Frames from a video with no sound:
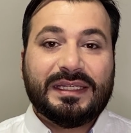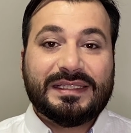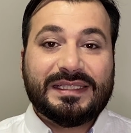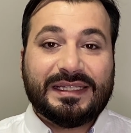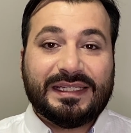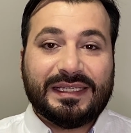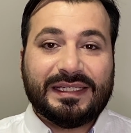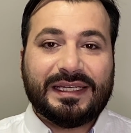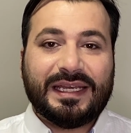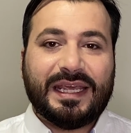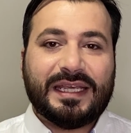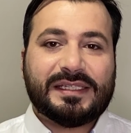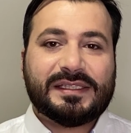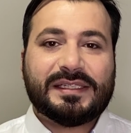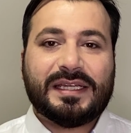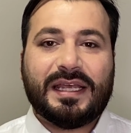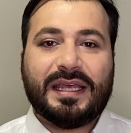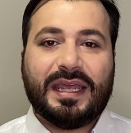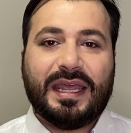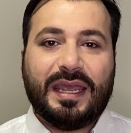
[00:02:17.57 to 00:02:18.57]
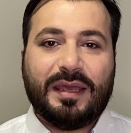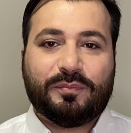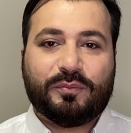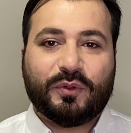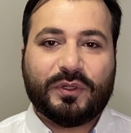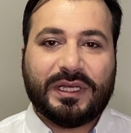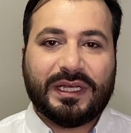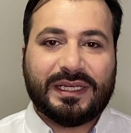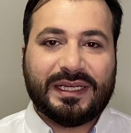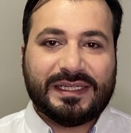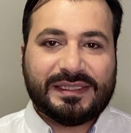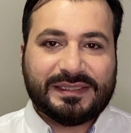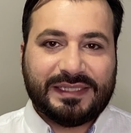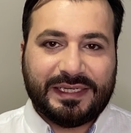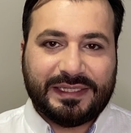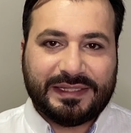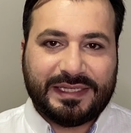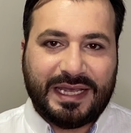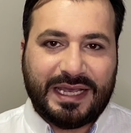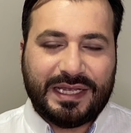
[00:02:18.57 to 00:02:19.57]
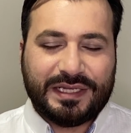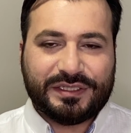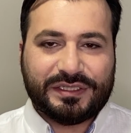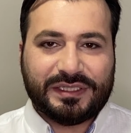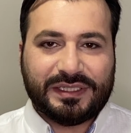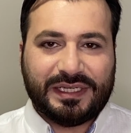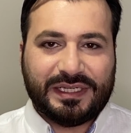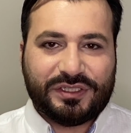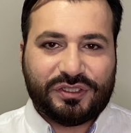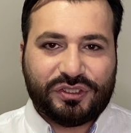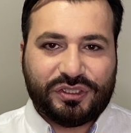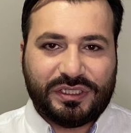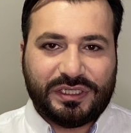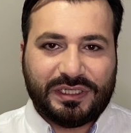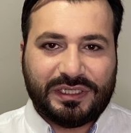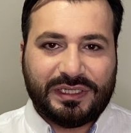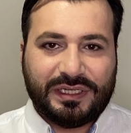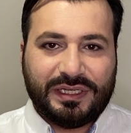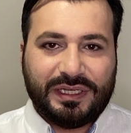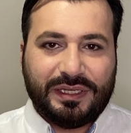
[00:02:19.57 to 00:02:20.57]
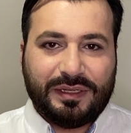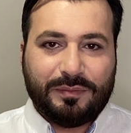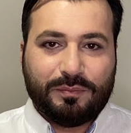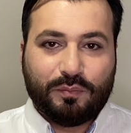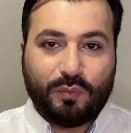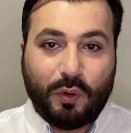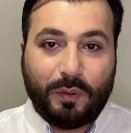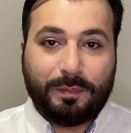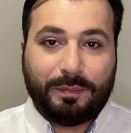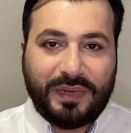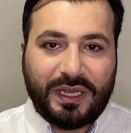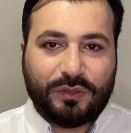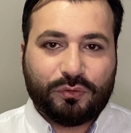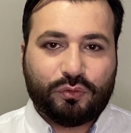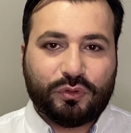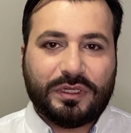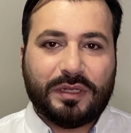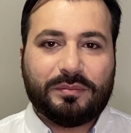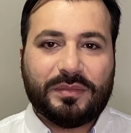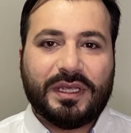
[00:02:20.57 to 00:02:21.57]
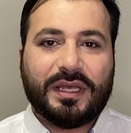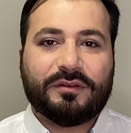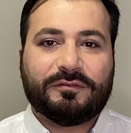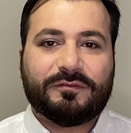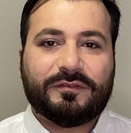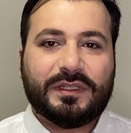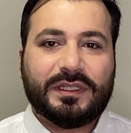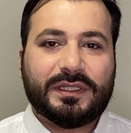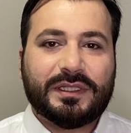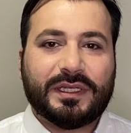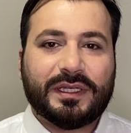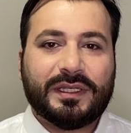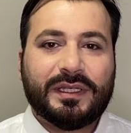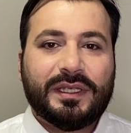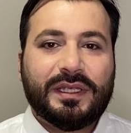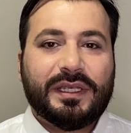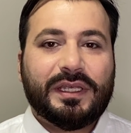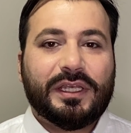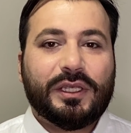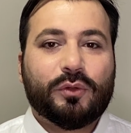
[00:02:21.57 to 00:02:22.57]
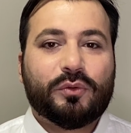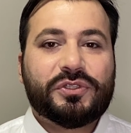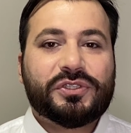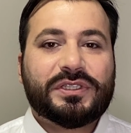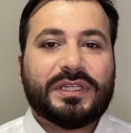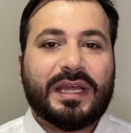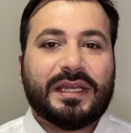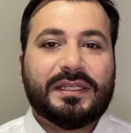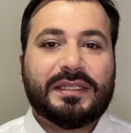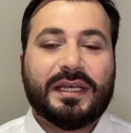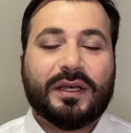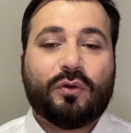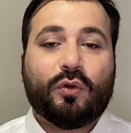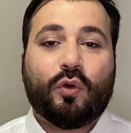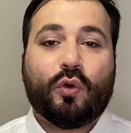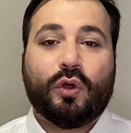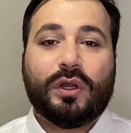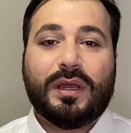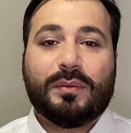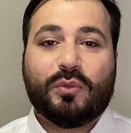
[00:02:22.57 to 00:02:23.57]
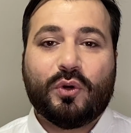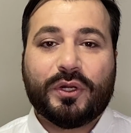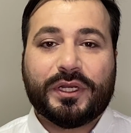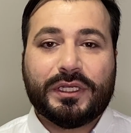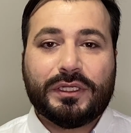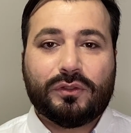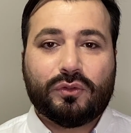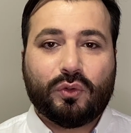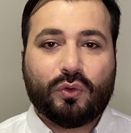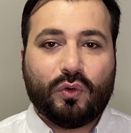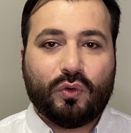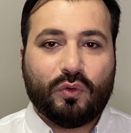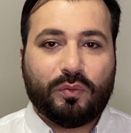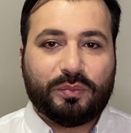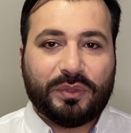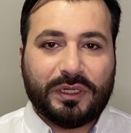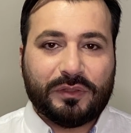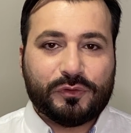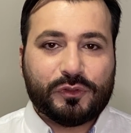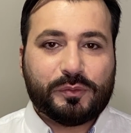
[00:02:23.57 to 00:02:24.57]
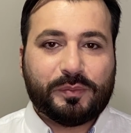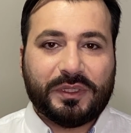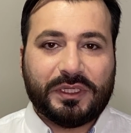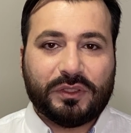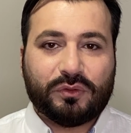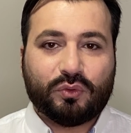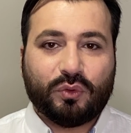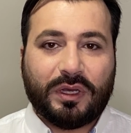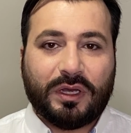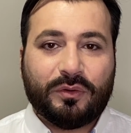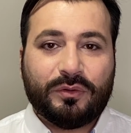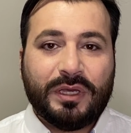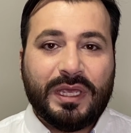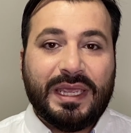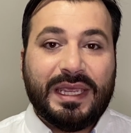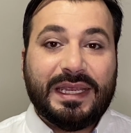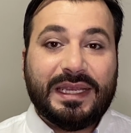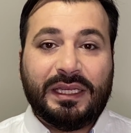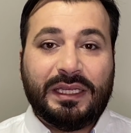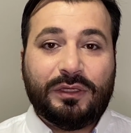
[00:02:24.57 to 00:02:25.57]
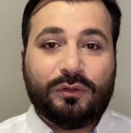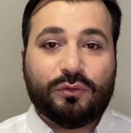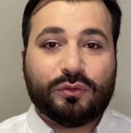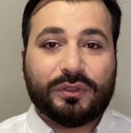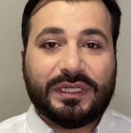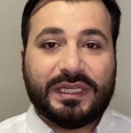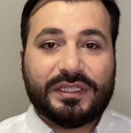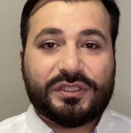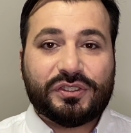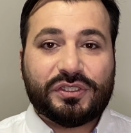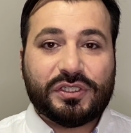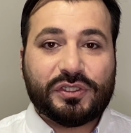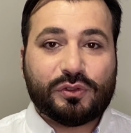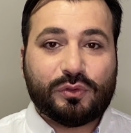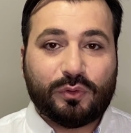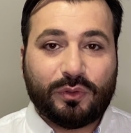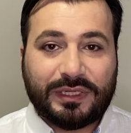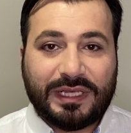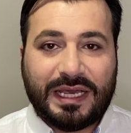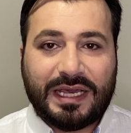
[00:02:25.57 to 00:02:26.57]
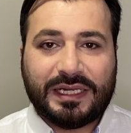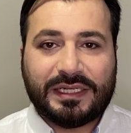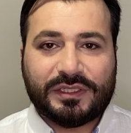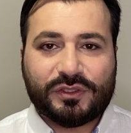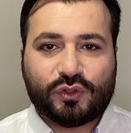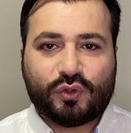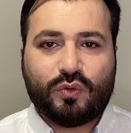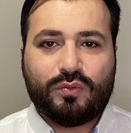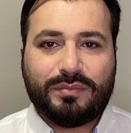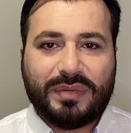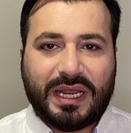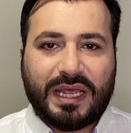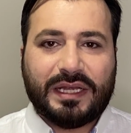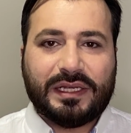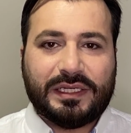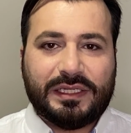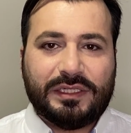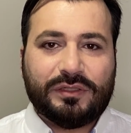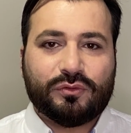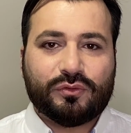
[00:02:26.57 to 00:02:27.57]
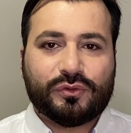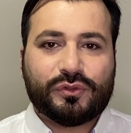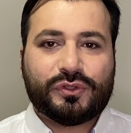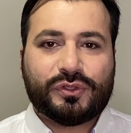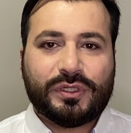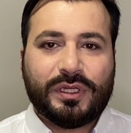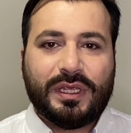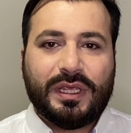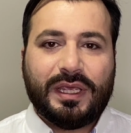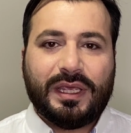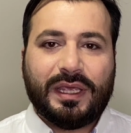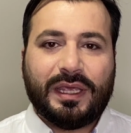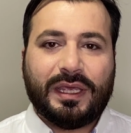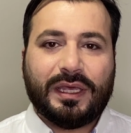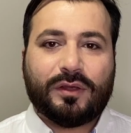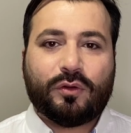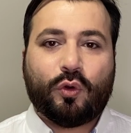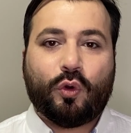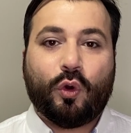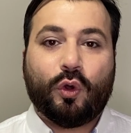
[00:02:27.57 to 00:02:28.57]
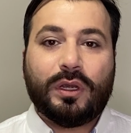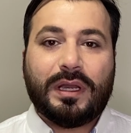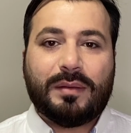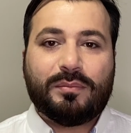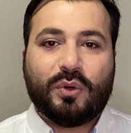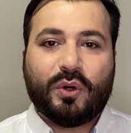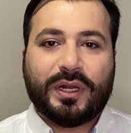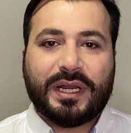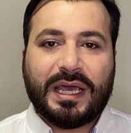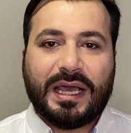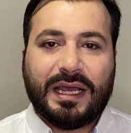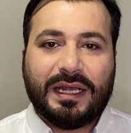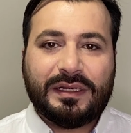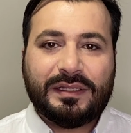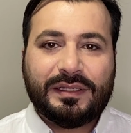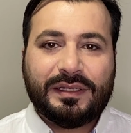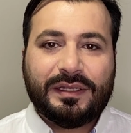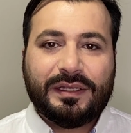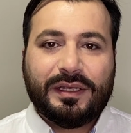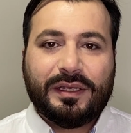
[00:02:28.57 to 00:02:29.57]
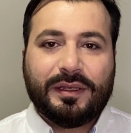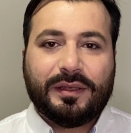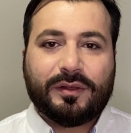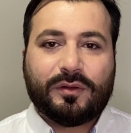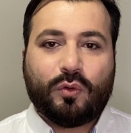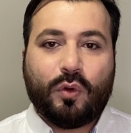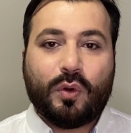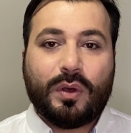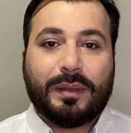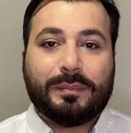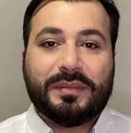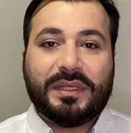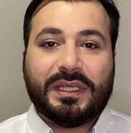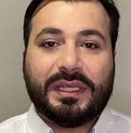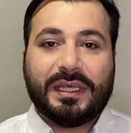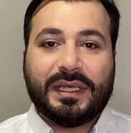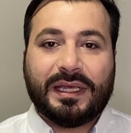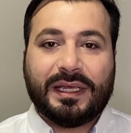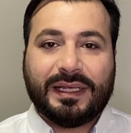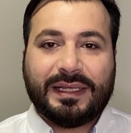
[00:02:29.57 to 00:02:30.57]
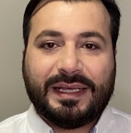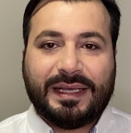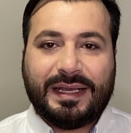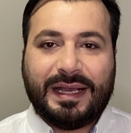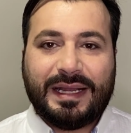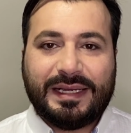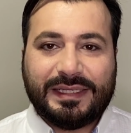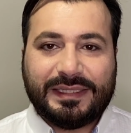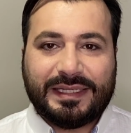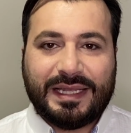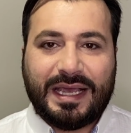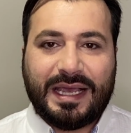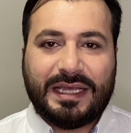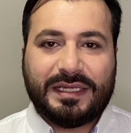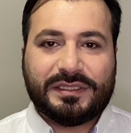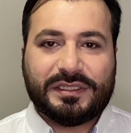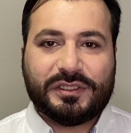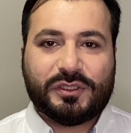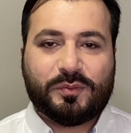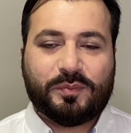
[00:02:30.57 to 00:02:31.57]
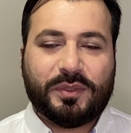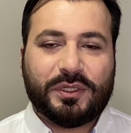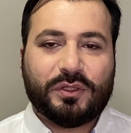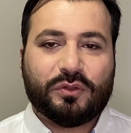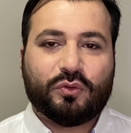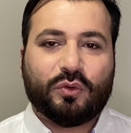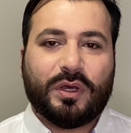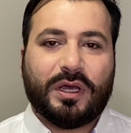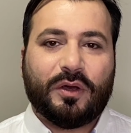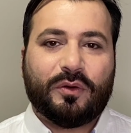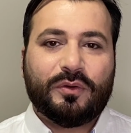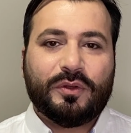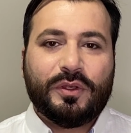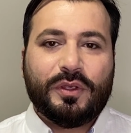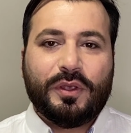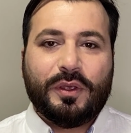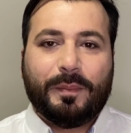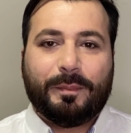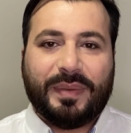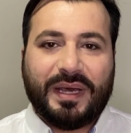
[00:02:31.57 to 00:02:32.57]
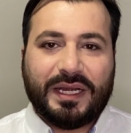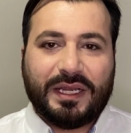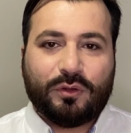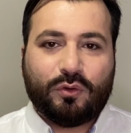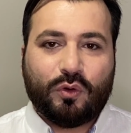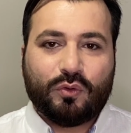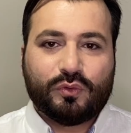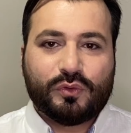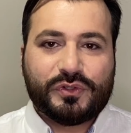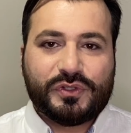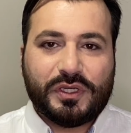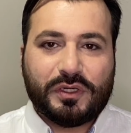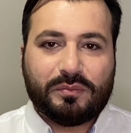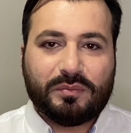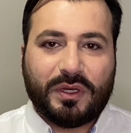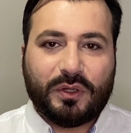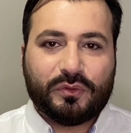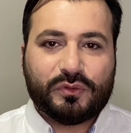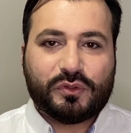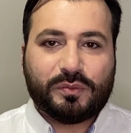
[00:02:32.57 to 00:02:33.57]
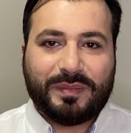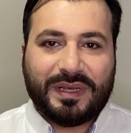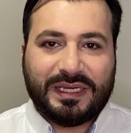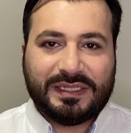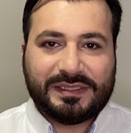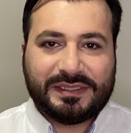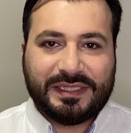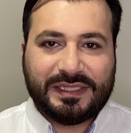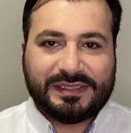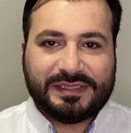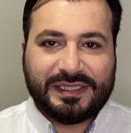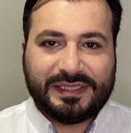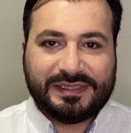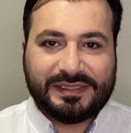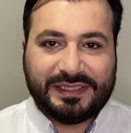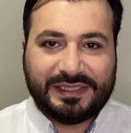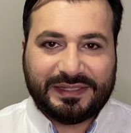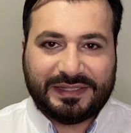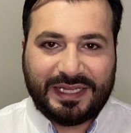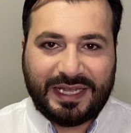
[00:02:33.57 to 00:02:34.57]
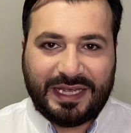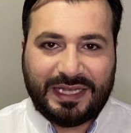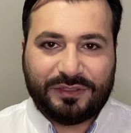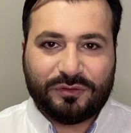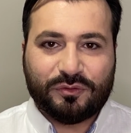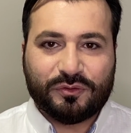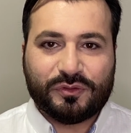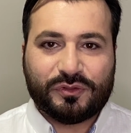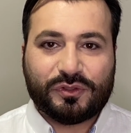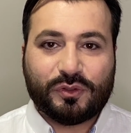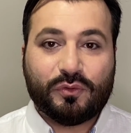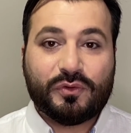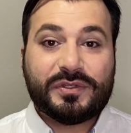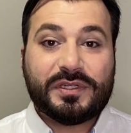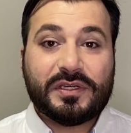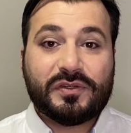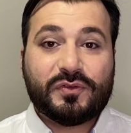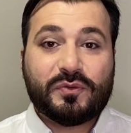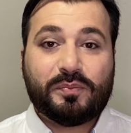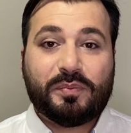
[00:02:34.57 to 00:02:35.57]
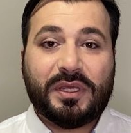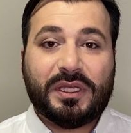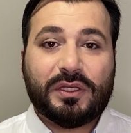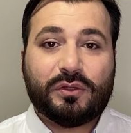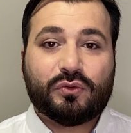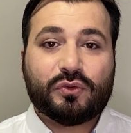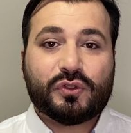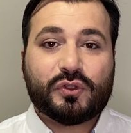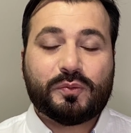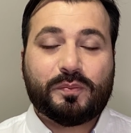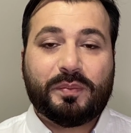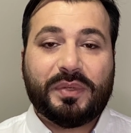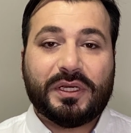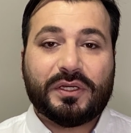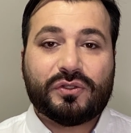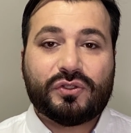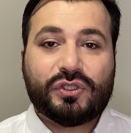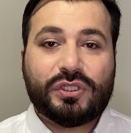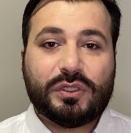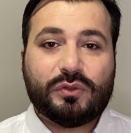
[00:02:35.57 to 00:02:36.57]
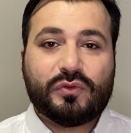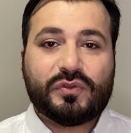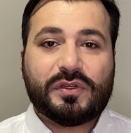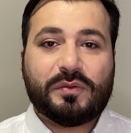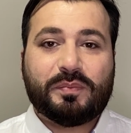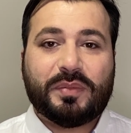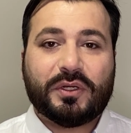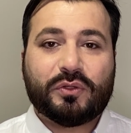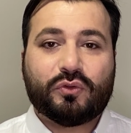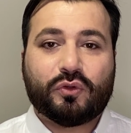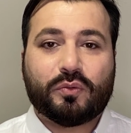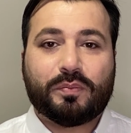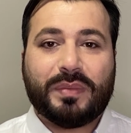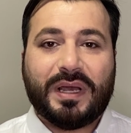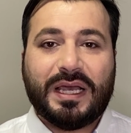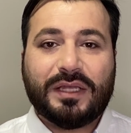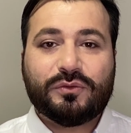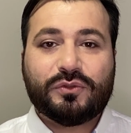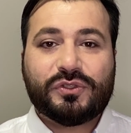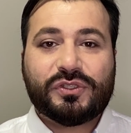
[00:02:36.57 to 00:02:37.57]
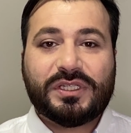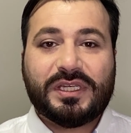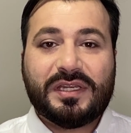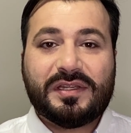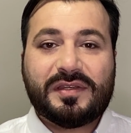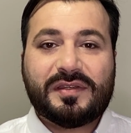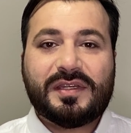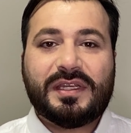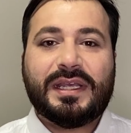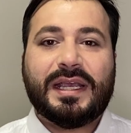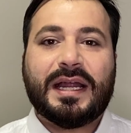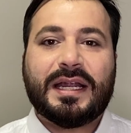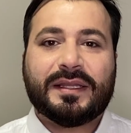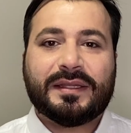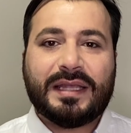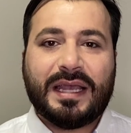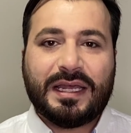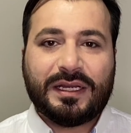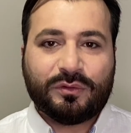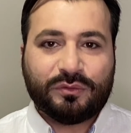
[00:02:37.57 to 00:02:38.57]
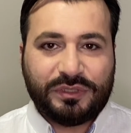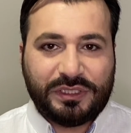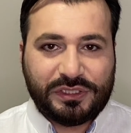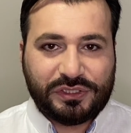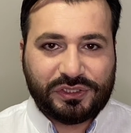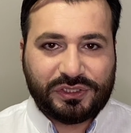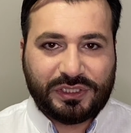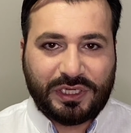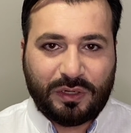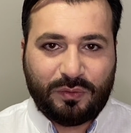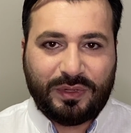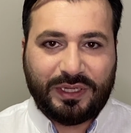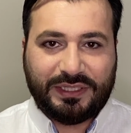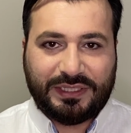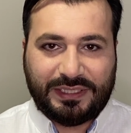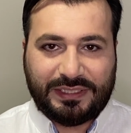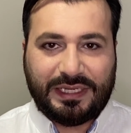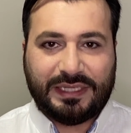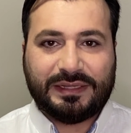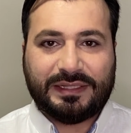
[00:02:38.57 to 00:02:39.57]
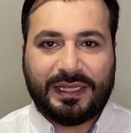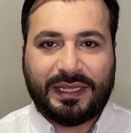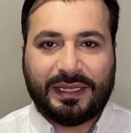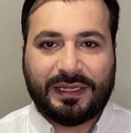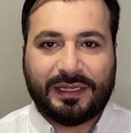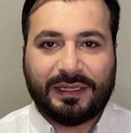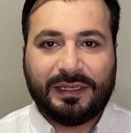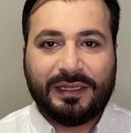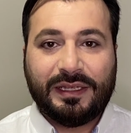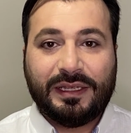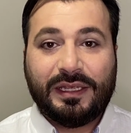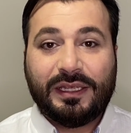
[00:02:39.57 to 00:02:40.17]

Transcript: de que nessa época, nessa idade, neste momento da minha vida, eu estaria colaborando com o plano espiritual, indo nestes lugares umbralinos, é, colaborar com a minha caridade espiritual para com os irmãos mais necessitados, os espíritos perdidos e perturbados que desencarnaram e estão aqui na Terra.